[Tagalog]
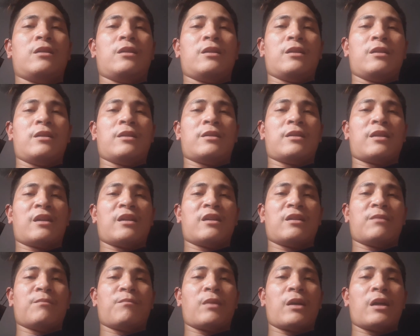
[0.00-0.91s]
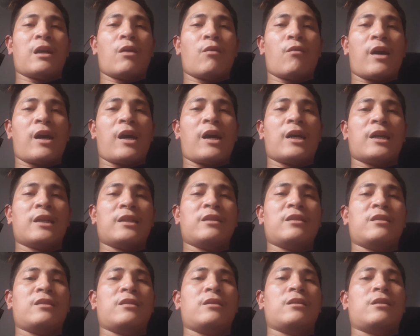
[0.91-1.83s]
isang pagawaan
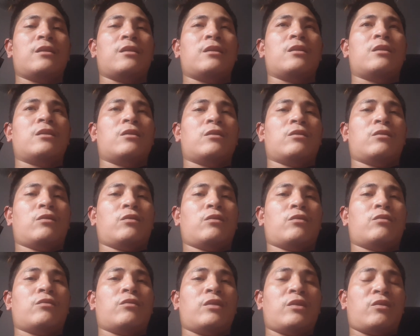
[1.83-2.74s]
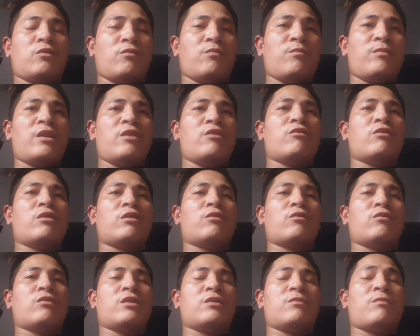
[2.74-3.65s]
so itong video na
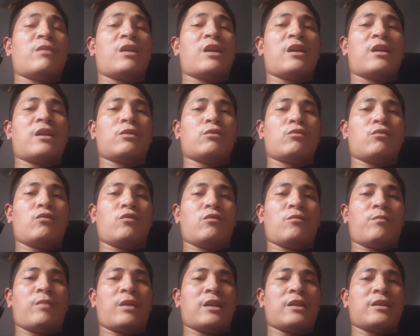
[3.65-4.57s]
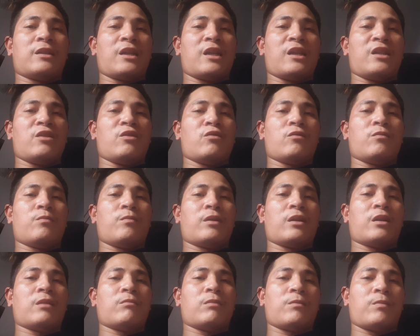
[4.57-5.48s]
to is makakatulong para sa inyo
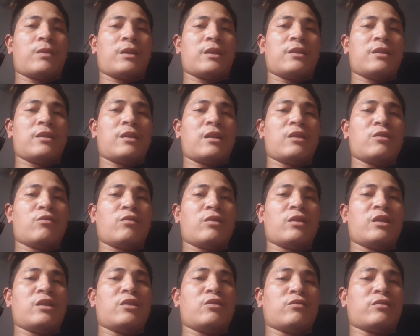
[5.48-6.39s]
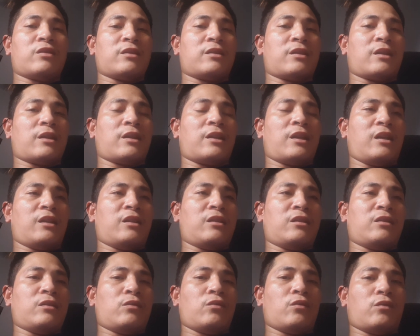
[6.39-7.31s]
para mapaandar nyo ang inyong sasakyan
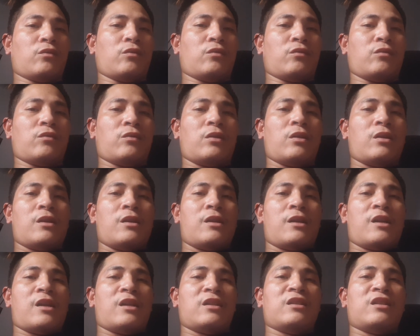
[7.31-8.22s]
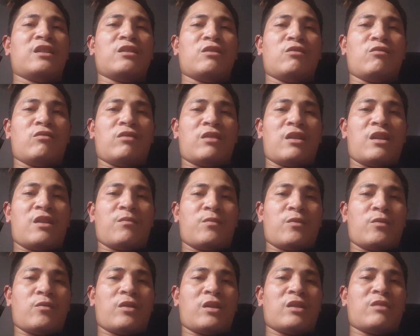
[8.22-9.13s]
so hanggang doon na lang
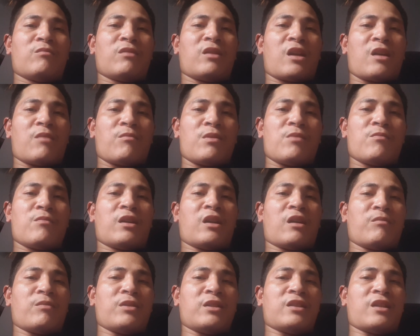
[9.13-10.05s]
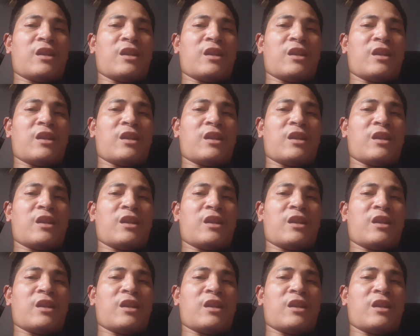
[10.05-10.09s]
po at maraming maraming